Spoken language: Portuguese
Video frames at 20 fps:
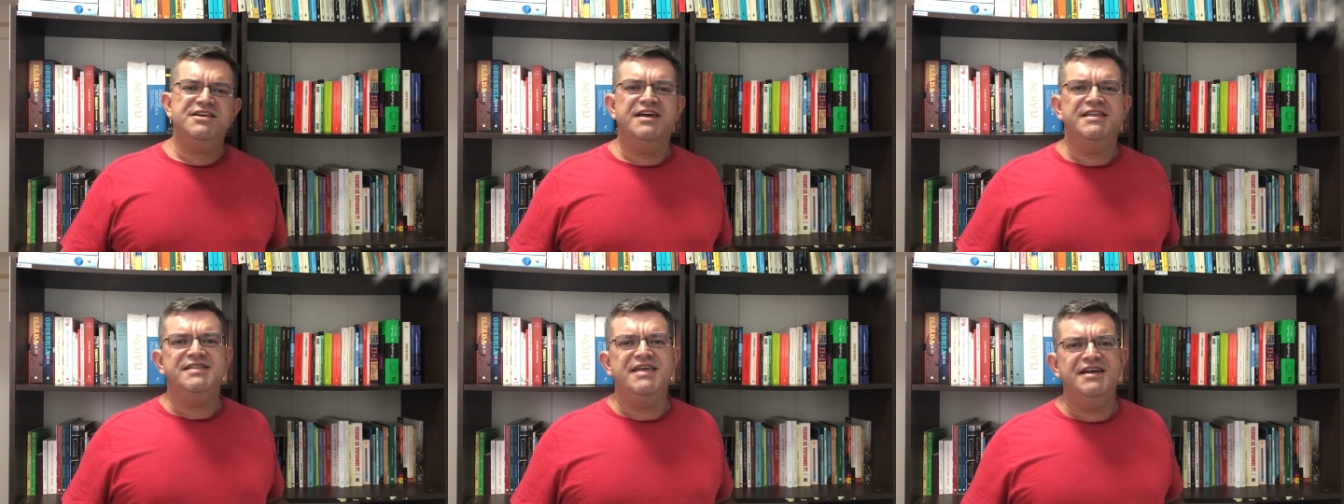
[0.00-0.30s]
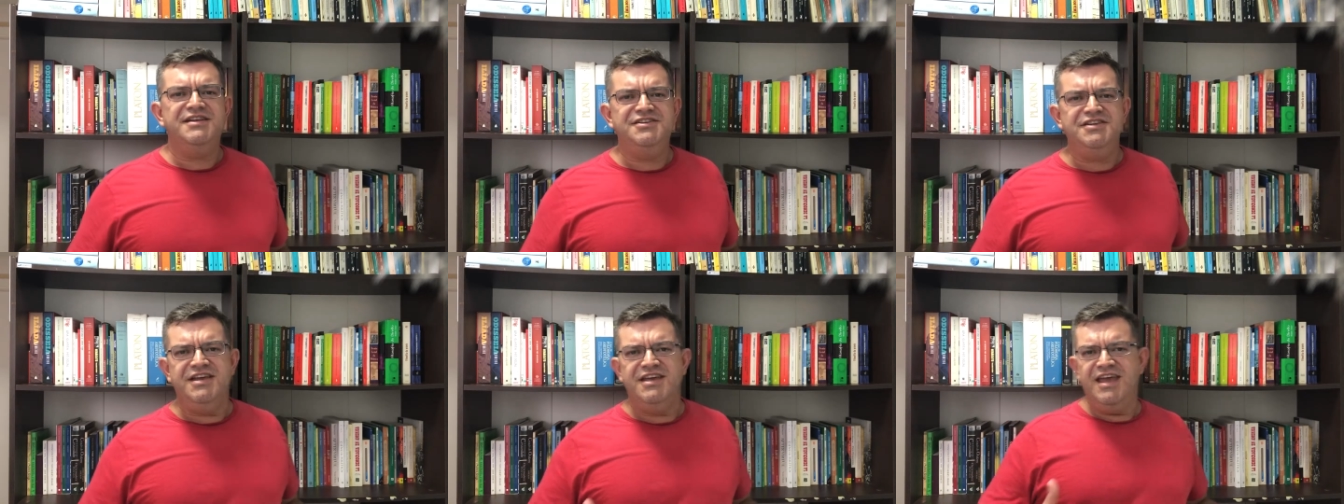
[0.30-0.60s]
a
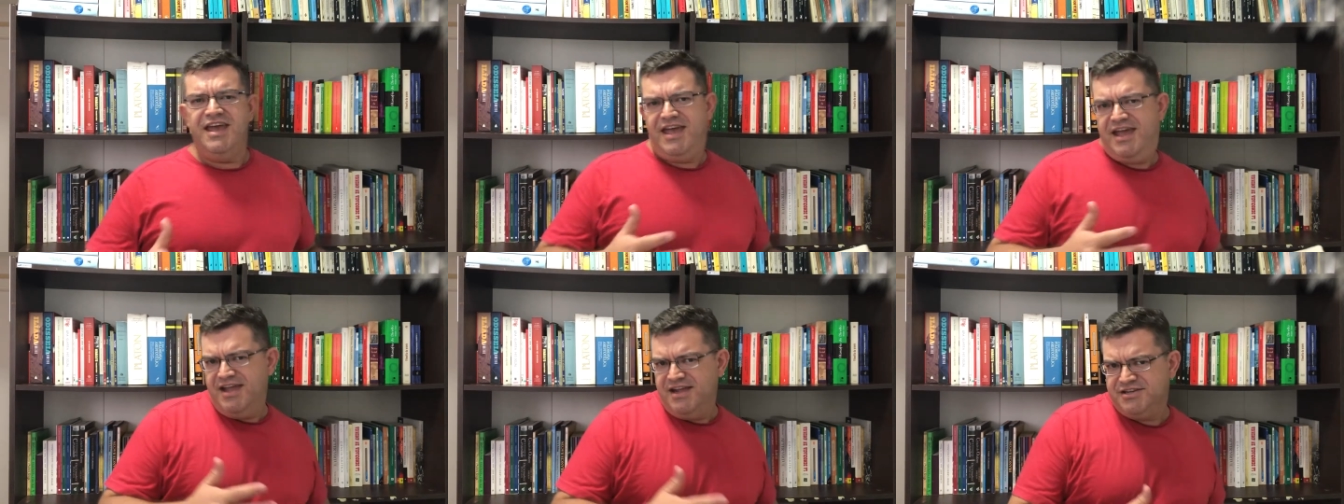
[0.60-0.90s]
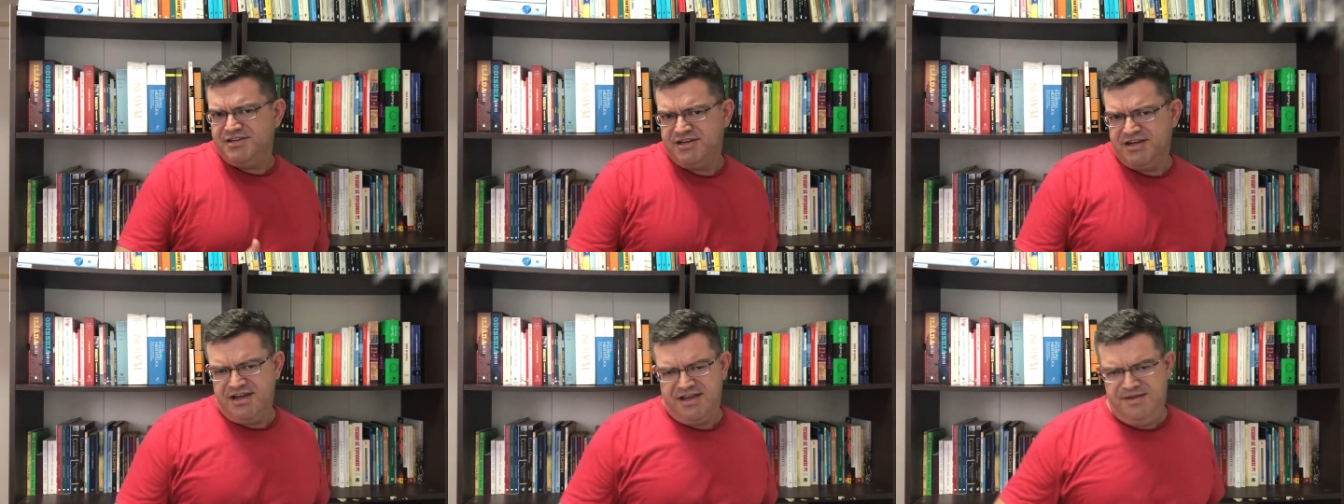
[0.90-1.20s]
ideia de que
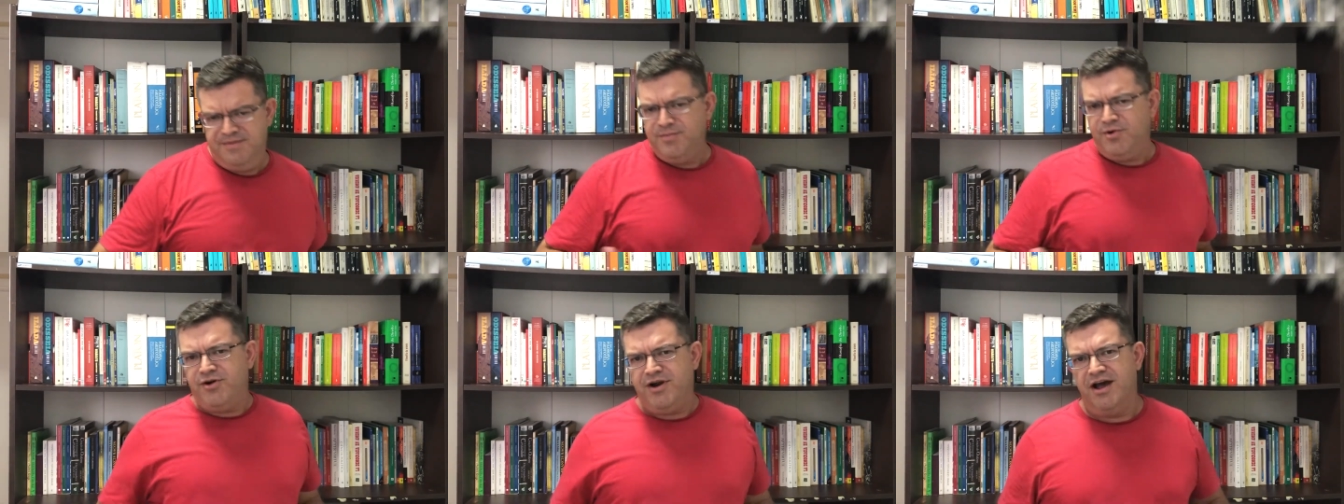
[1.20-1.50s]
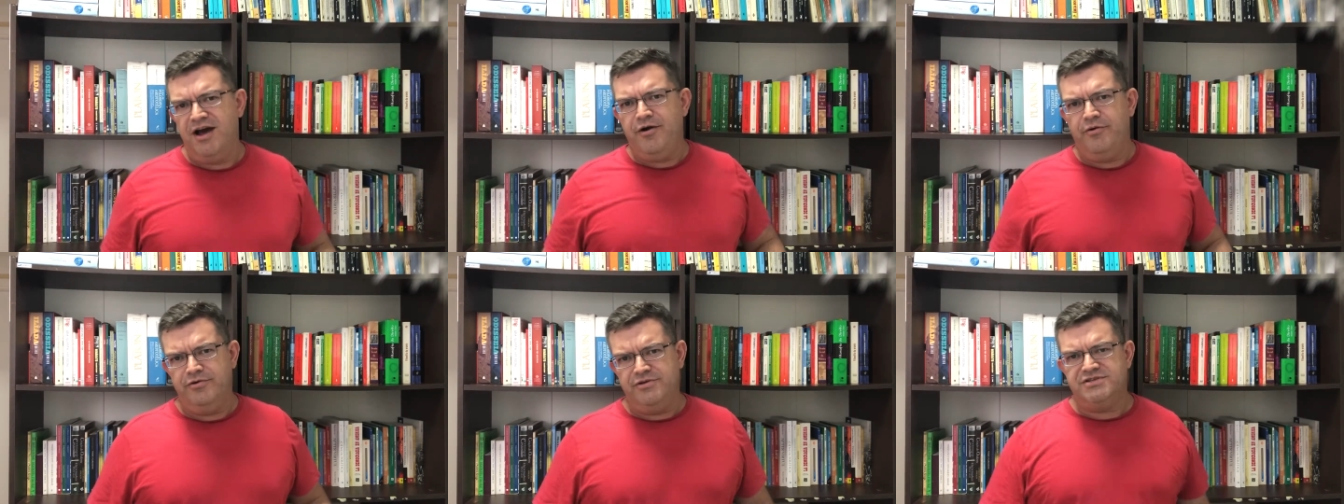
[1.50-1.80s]
ética e
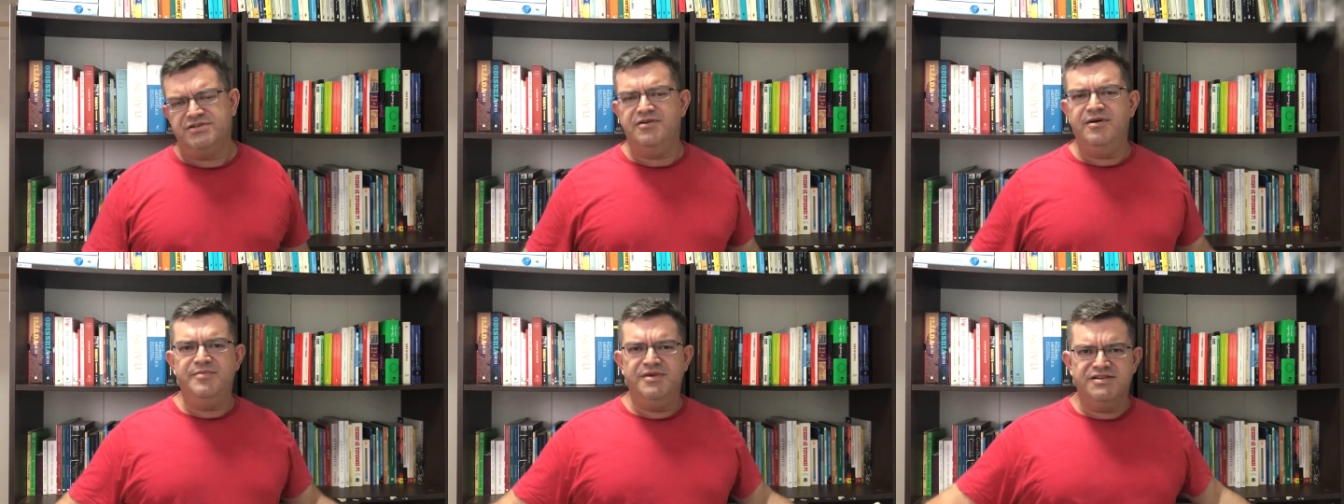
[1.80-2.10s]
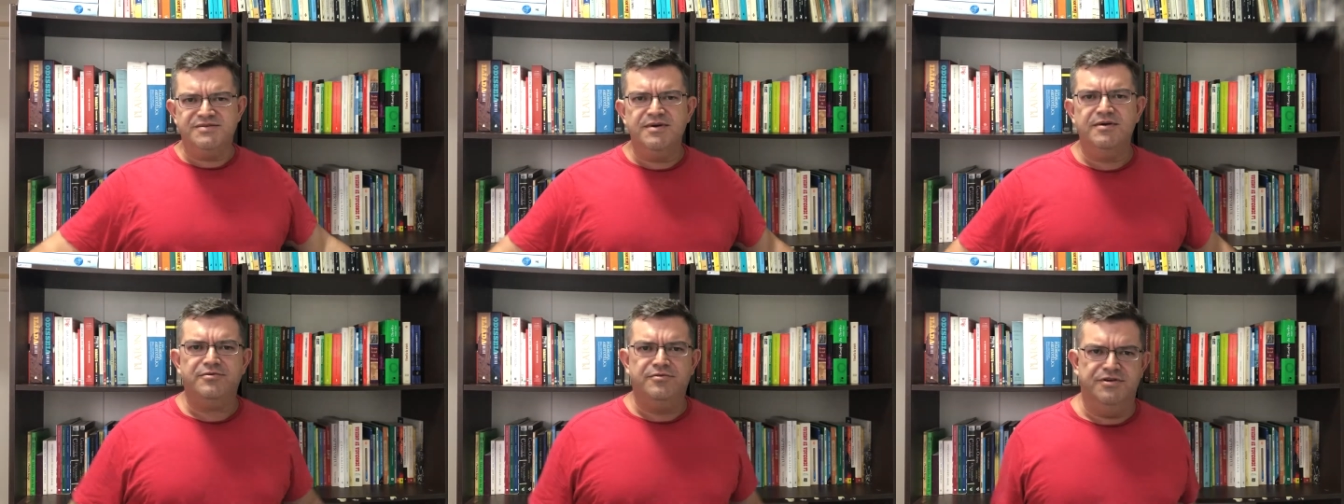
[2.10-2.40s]
moral são a
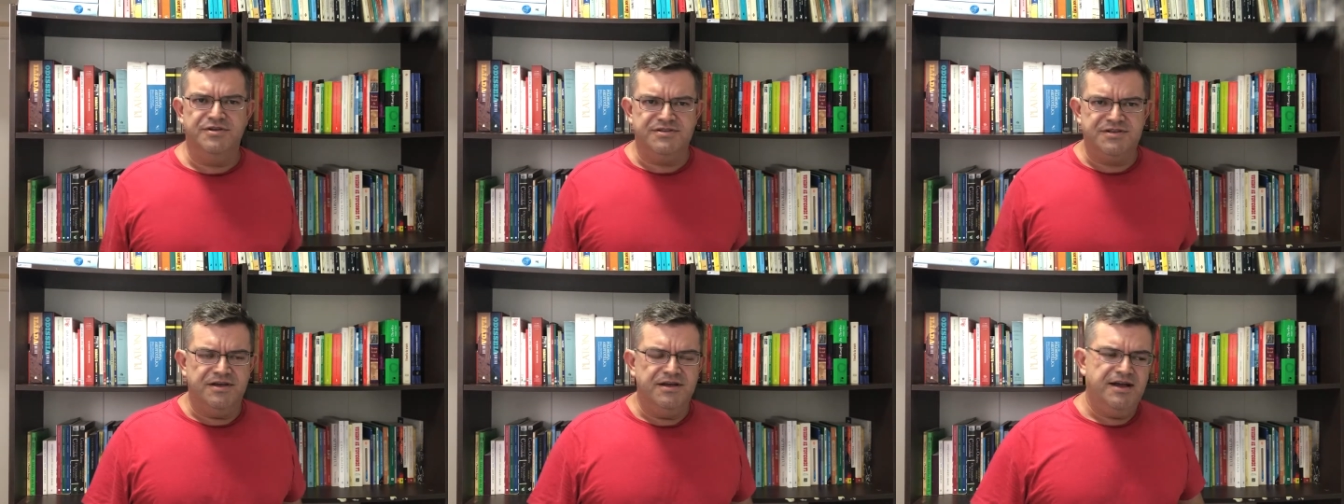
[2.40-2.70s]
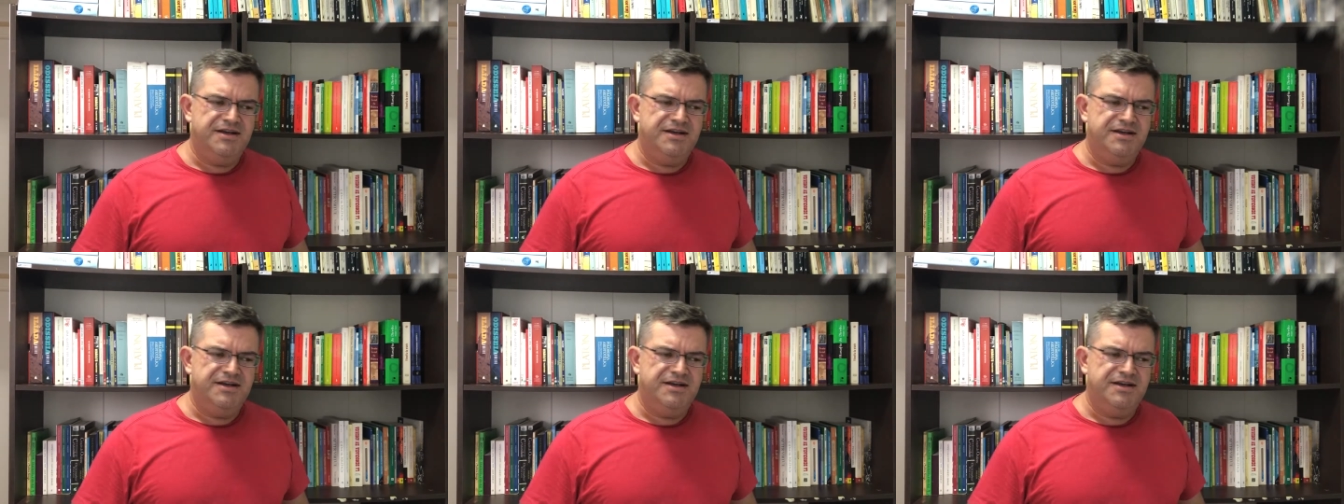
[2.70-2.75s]
mesma coisa.